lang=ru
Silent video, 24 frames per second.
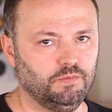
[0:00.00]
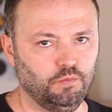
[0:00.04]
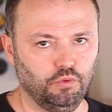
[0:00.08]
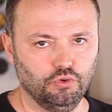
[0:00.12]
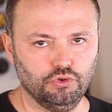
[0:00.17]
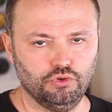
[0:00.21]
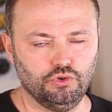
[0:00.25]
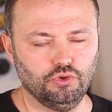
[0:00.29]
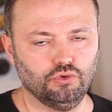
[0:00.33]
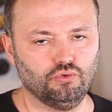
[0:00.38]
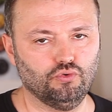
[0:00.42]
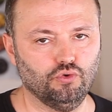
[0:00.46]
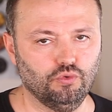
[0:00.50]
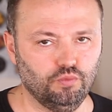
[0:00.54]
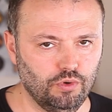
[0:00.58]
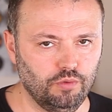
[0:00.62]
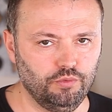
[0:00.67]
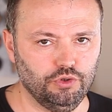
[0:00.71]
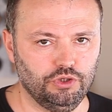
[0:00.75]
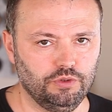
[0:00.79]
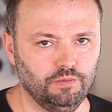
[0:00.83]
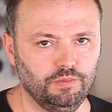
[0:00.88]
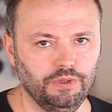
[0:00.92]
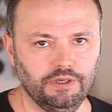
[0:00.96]
спонсорскую
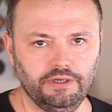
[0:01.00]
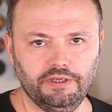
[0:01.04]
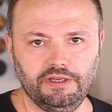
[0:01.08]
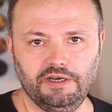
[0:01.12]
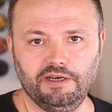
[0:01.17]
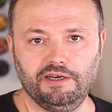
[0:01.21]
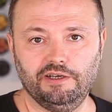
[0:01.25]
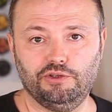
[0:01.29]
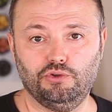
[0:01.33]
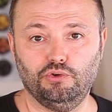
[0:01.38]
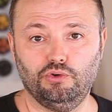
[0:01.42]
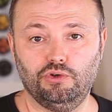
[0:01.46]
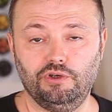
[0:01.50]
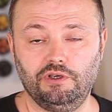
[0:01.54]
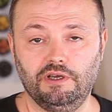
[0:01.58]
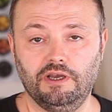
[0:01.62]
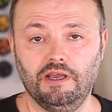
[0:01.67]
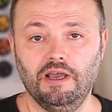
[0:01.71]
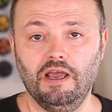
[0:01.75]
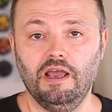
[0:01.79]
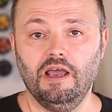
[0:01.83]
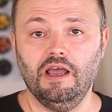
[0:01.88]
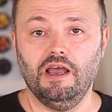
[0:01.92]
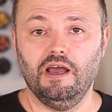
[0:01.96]
помощь, благодаря которой
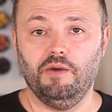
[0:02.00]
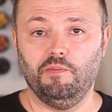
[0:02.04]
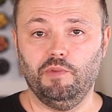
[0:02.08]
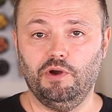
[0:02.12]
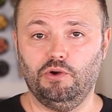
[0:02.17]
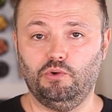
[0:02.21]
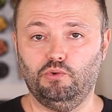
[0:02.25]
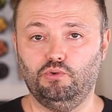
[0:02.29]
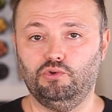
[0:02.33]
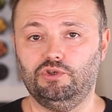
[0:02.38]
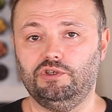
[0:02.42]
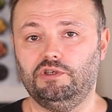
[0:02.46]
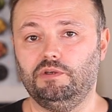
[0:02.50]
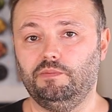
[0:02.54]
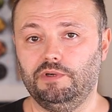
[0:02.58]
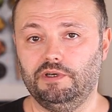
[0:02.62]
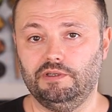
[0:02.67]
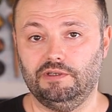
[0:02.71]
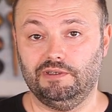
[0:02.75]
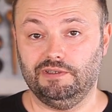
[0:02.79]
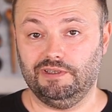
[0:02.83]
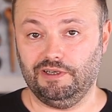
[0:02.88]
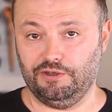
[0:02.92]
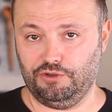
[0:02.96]
я могу
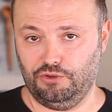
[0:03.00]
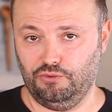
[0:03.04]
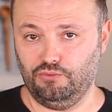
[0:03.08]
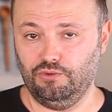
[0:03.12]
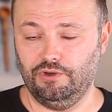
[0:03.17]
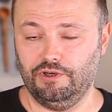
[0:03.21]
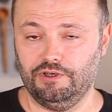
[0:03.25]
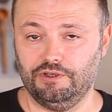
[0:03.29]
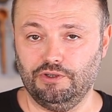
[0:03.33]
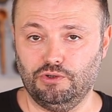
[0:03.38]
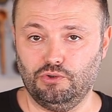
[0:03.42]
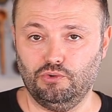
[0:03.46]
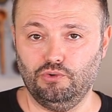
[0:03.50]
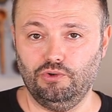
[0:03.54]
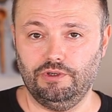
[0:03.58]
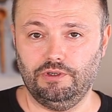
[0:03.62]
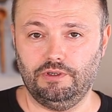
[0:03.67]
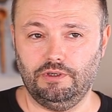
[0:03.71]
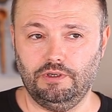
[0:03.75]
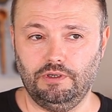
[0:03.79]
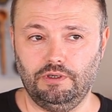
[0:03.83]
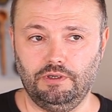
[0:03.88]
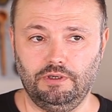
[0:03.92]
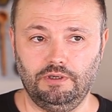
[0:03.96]
снимать так регулярно
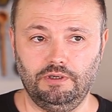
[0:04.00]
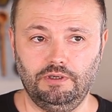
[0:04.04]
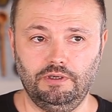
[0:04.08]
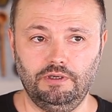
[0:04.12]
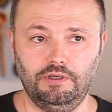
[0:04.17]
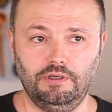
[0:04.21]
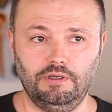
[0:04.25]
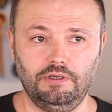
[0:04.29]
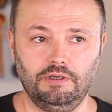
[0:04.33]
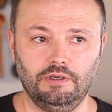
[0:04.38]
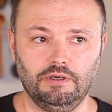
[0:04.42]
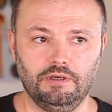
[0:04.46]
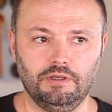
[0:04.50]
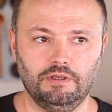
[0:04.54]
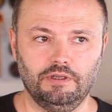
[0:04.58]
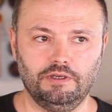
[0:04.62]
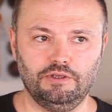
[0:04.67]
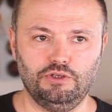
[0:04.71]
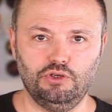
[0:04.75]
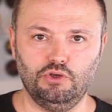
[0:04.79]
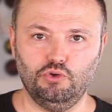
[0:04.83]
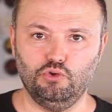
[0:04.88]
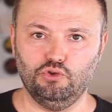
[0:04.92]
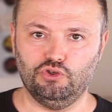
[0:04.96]
ролики и,
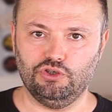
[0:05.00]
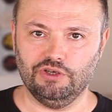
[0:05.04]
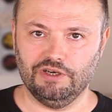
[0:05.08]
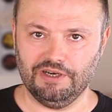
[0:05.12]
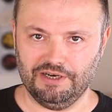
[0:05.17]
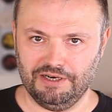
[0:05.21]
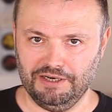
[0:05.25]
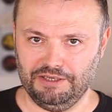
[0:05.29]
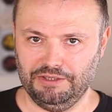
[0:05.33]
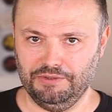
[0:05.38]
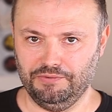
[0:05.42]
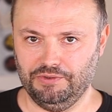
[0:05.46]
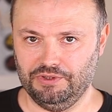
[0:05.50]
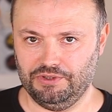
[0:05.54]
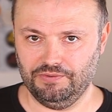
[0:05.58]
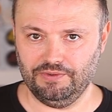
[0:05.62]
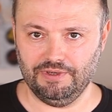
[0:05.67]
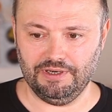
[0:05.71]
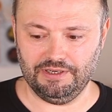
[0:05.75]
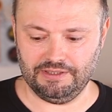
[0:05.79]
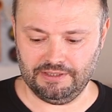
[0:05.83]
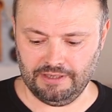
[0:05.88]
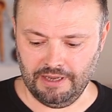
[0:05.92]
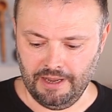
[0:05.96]
надеюсь, радовать
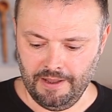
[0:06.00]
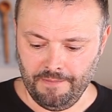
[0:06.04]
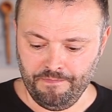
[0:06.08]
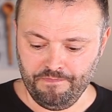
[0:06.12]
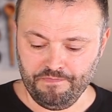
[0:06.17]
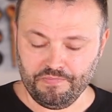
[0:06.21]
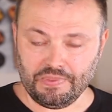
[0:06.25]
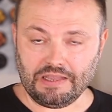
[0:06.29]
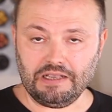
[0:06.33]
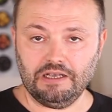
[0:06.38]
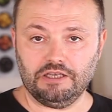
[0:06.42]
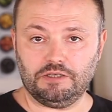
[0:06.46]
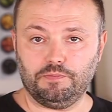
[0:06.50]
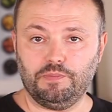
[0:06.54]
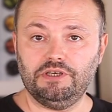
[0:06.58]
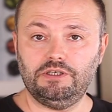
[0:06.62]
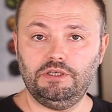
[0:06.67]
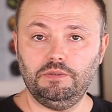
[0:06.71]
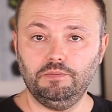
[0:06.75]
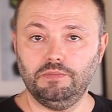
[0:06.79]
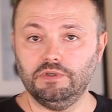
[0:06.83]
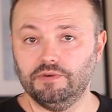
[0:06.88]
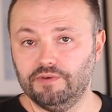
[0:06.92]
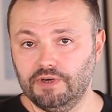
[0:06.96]
вас.
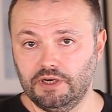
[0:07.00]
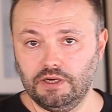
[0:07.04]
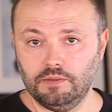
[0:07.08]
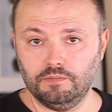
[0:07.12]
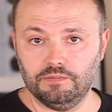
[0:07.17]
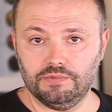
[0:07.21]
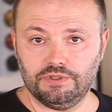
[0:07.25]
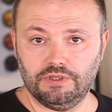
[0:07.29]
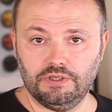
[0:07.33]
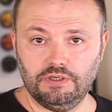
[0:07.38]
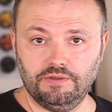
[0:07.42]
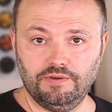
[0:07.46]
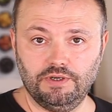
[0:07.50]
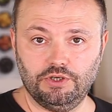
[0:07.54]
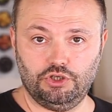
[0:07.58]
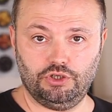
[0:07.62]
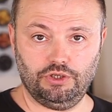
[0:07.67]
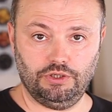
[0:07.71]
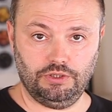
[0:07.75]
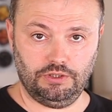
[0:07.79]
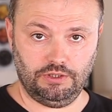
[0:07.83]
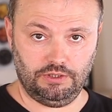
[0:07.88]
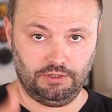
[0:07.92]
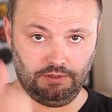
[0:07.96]
Спасибо вам за
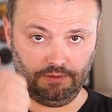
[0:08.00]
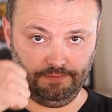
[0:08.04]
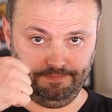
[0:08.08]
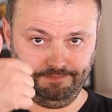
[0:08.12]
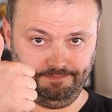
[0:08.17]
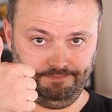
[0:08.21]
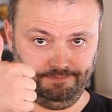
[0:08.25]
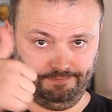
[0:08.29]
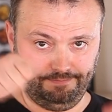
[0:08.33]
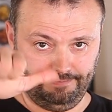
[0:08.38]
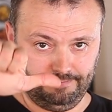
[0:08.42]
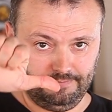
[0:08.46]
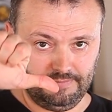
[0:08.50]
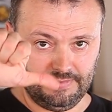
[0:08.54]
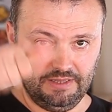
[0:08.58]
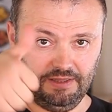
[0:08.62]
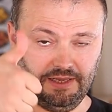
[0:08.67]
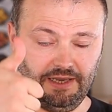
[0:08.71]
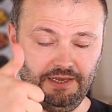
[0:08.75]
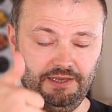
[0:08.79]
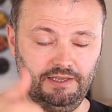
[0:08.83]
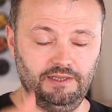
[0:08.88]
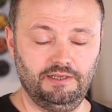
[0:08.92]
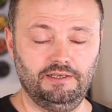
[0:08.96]
ваши
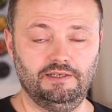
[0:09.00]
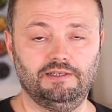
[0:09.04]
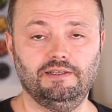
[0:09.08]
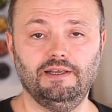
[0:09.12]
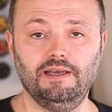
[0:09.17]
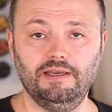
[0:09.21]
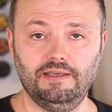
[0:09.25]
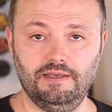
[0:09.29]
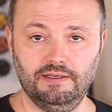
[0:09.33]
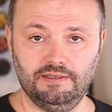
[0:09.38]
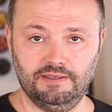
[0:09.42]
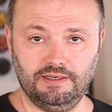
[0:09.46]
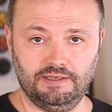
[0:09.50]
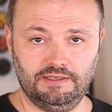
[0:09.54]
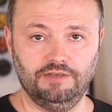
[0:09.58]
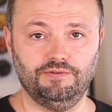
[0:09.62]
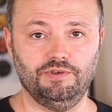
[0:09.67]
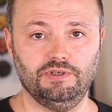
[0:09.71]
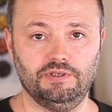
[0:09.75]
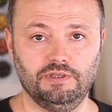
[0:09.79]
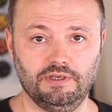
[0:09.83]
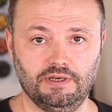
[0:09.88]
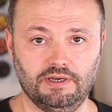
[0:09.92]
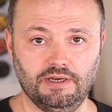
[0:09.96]
лайки, дизлайки, за
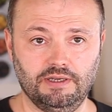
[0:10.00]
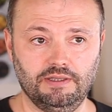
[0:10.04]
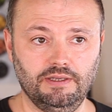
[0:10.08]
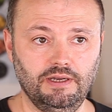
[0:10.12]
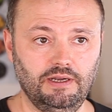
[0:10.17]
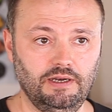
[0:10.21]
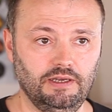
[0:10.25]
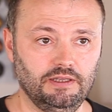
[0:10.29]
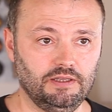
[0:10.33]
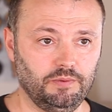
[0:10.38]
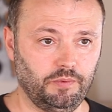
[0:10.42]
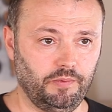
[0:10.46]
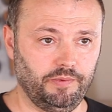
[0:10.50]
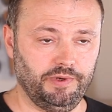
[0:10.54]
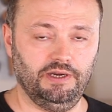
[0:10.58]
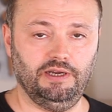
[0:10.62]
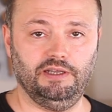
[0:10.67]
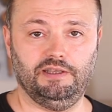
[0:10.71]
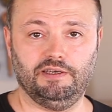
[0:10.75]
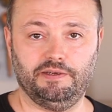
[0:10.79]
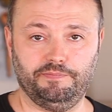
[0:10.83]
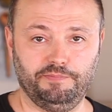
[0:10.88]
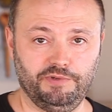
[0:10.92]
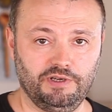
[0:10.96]
активность на канале. Это
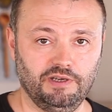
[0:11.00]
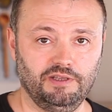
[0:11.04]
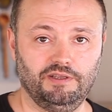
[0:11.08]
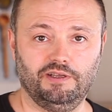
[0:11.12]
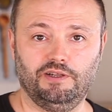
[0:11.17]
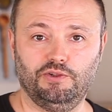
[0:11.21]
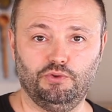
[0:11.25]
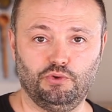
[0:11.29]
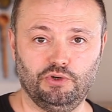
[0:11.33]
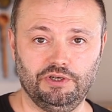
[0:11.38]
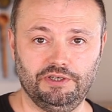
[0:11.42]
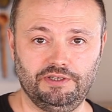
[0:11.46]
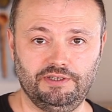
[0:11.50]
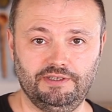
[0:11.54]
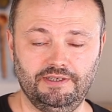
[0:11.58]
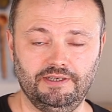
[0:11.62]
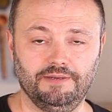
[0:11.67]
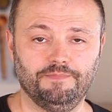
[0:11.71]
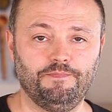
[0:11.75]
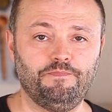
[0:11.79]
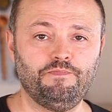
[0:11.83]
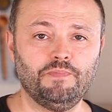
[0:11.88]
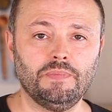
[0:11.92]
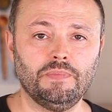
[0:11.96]
помогает каналу расти